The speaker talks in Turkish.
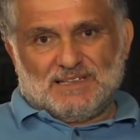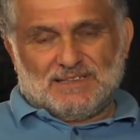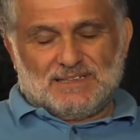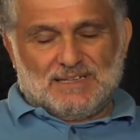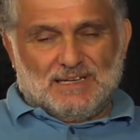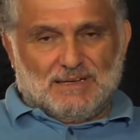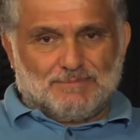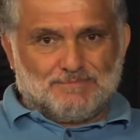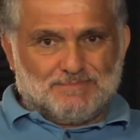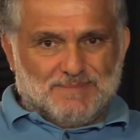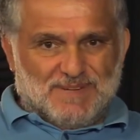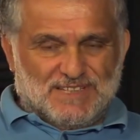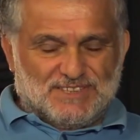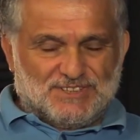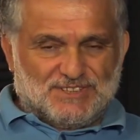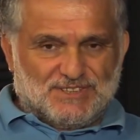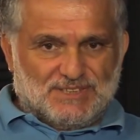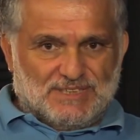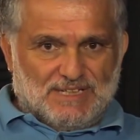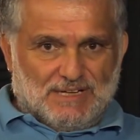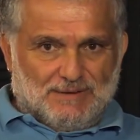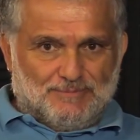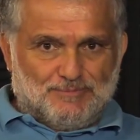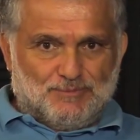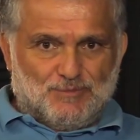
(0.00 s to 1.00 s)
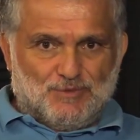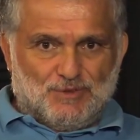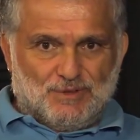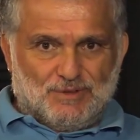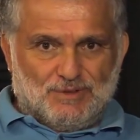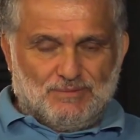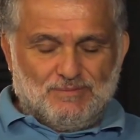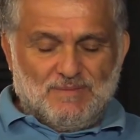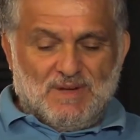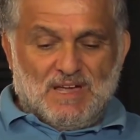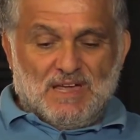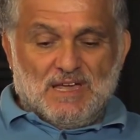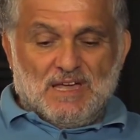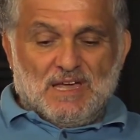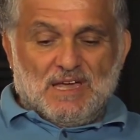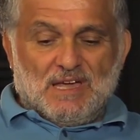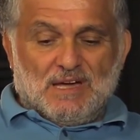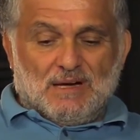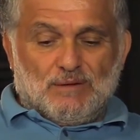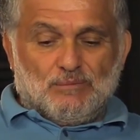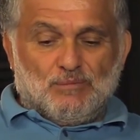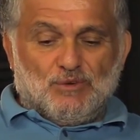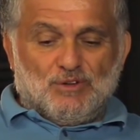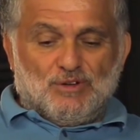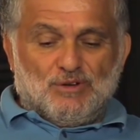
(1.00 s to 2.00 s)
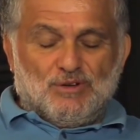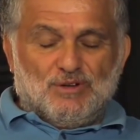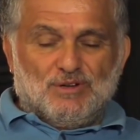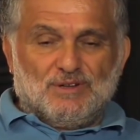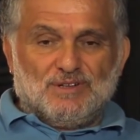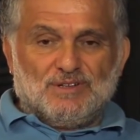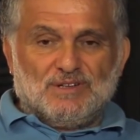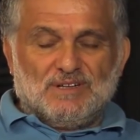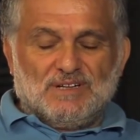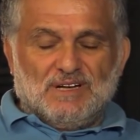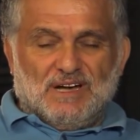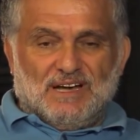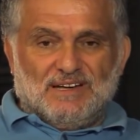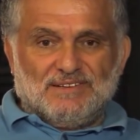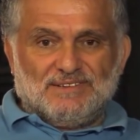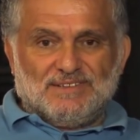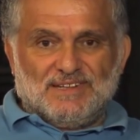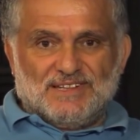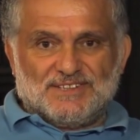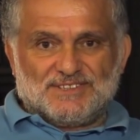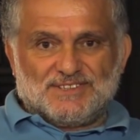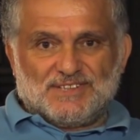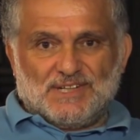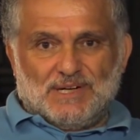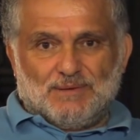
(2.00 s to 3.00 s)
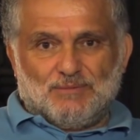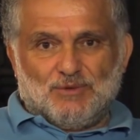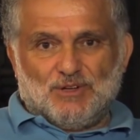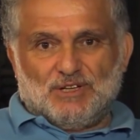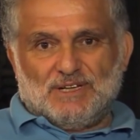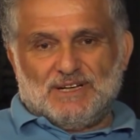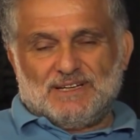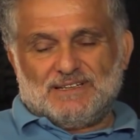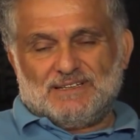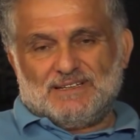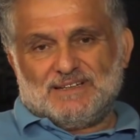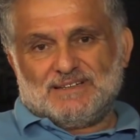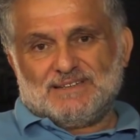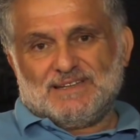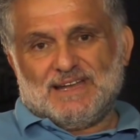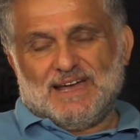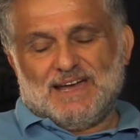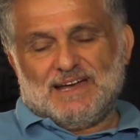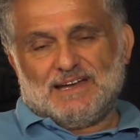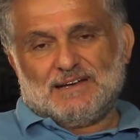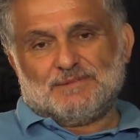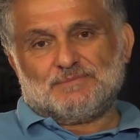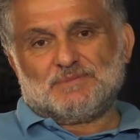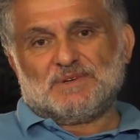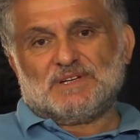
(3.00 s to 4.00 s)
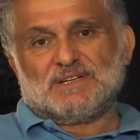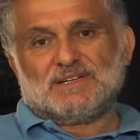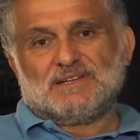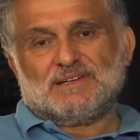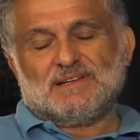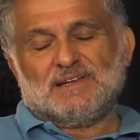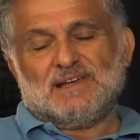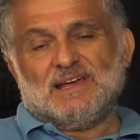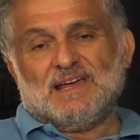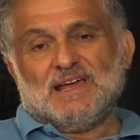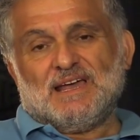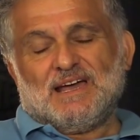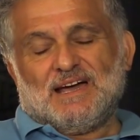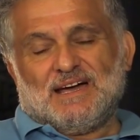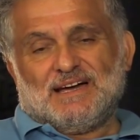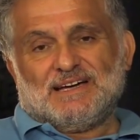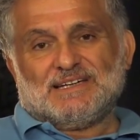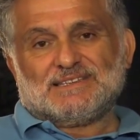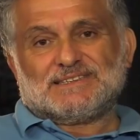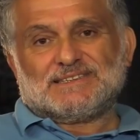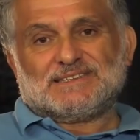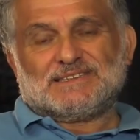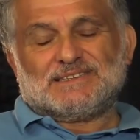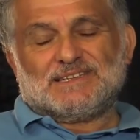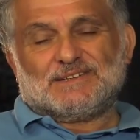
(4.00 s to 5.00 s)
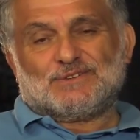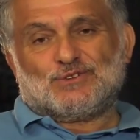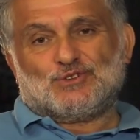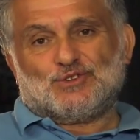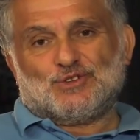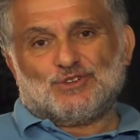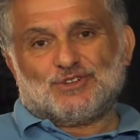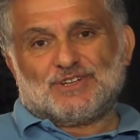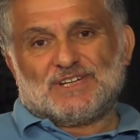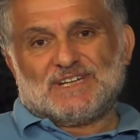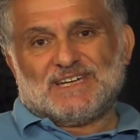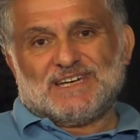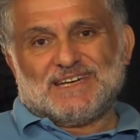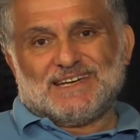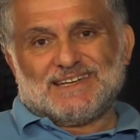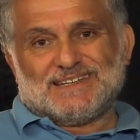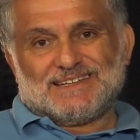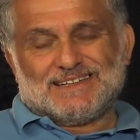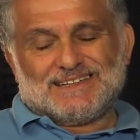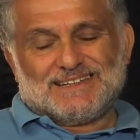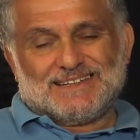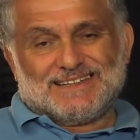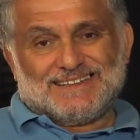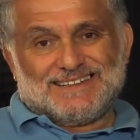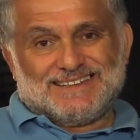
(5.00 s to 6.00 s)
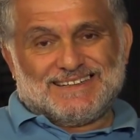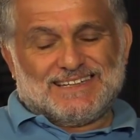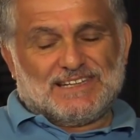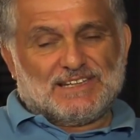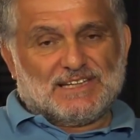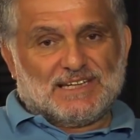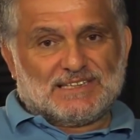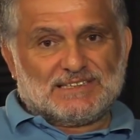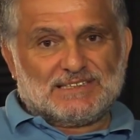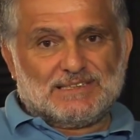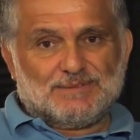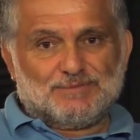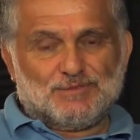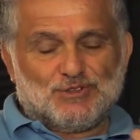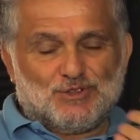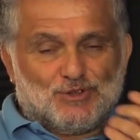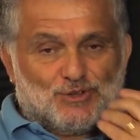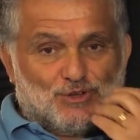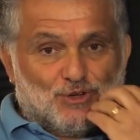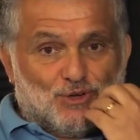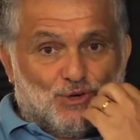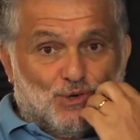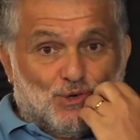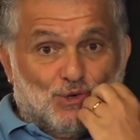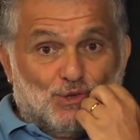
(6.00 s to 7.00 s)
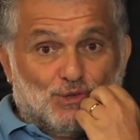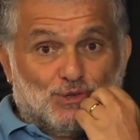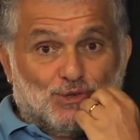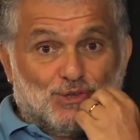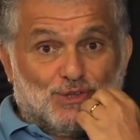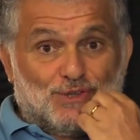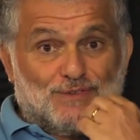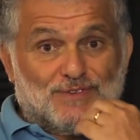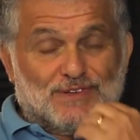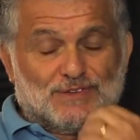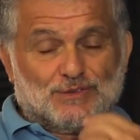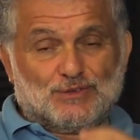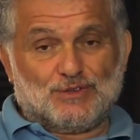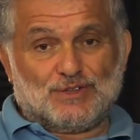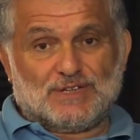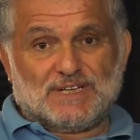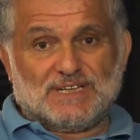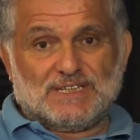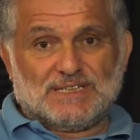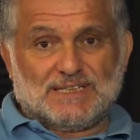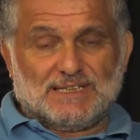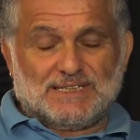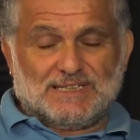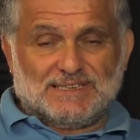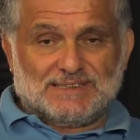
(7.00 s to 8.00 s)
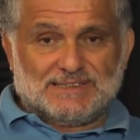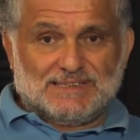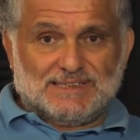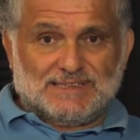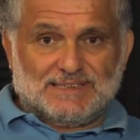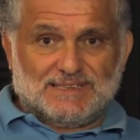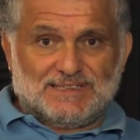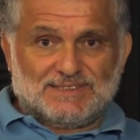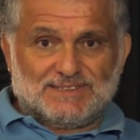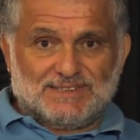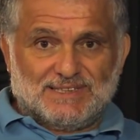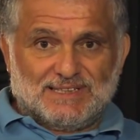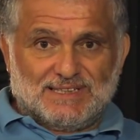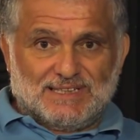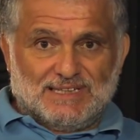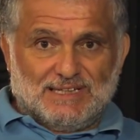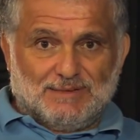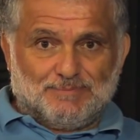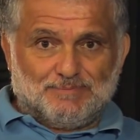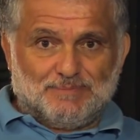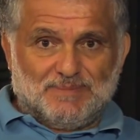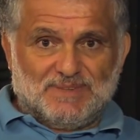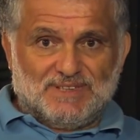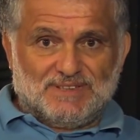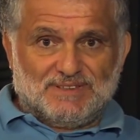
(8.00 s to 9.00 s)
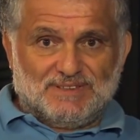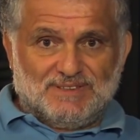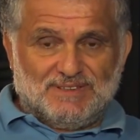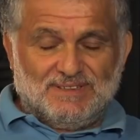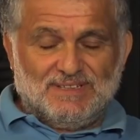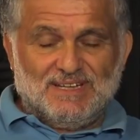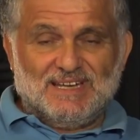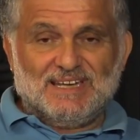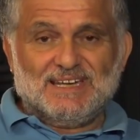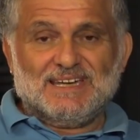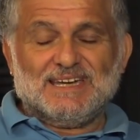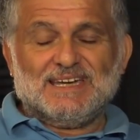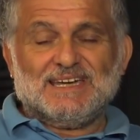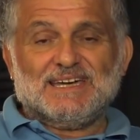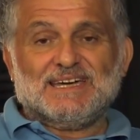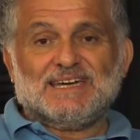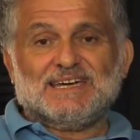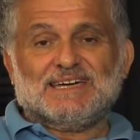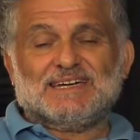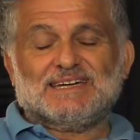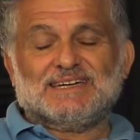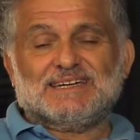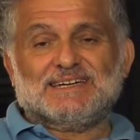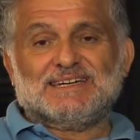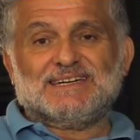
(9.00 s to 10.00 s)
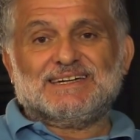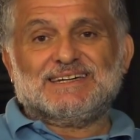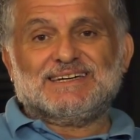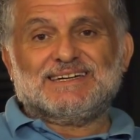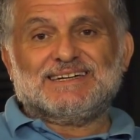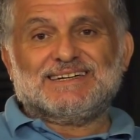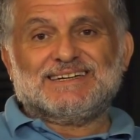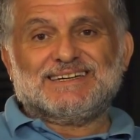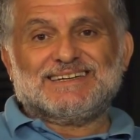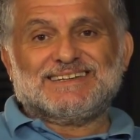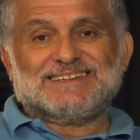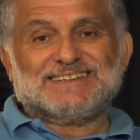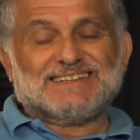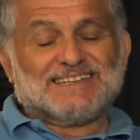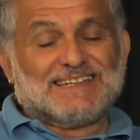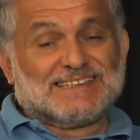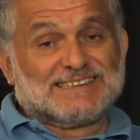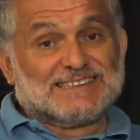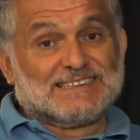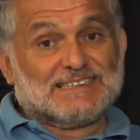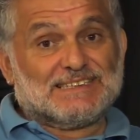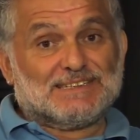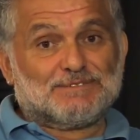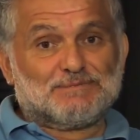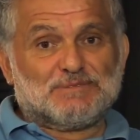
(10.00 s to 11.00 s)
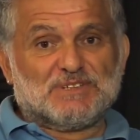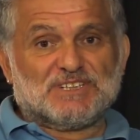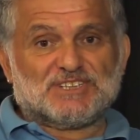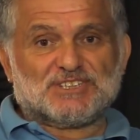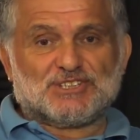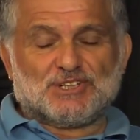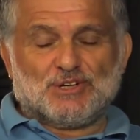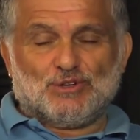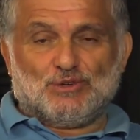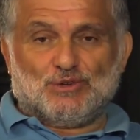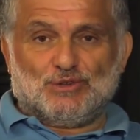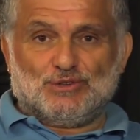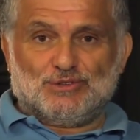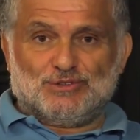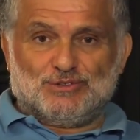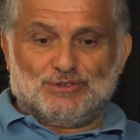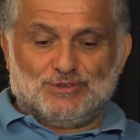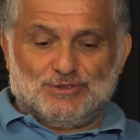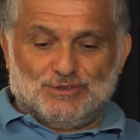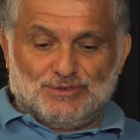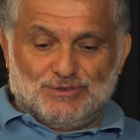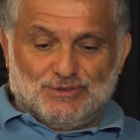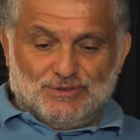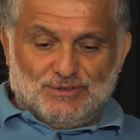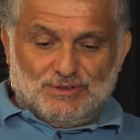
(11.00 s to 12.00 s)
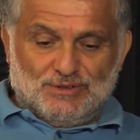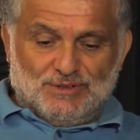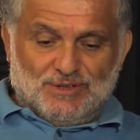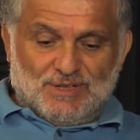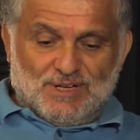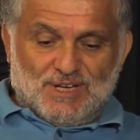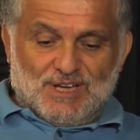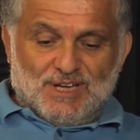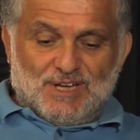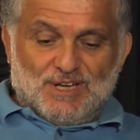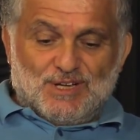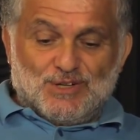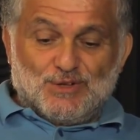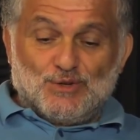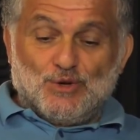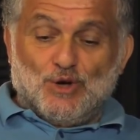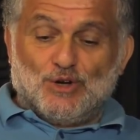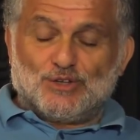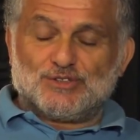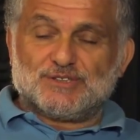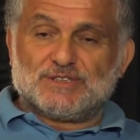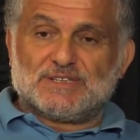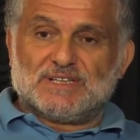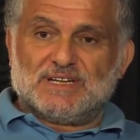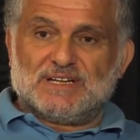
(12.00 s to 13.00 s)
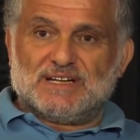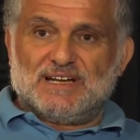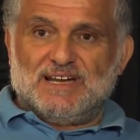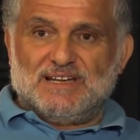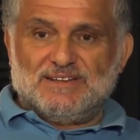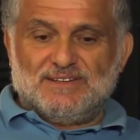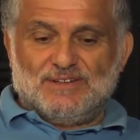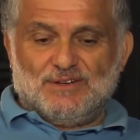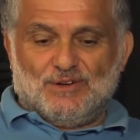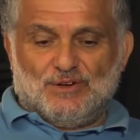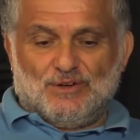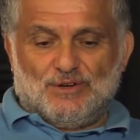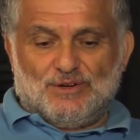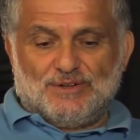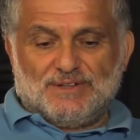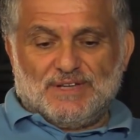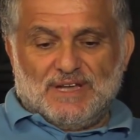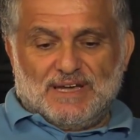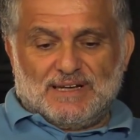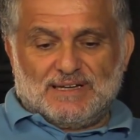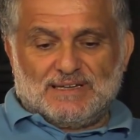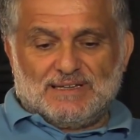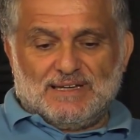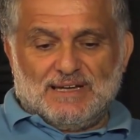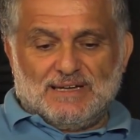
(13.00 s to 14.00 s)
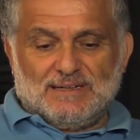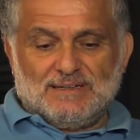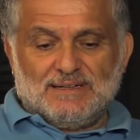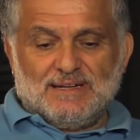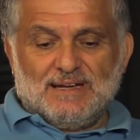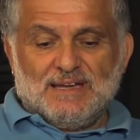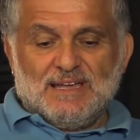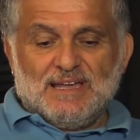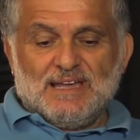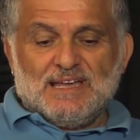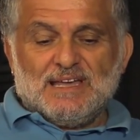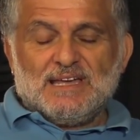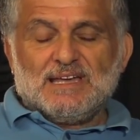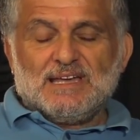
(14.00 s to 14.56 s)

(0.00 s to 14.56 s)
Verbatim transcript: edebiyatı yapmak için yapmıyorum. Bu e, anlatacağım olayların her biri aslında Türkiye'nin nasıl bir ülke olduğunu ve Türkiye'de gazetecilik yapmanın e, nasıl bir şey olduğunu gösteren örnekler.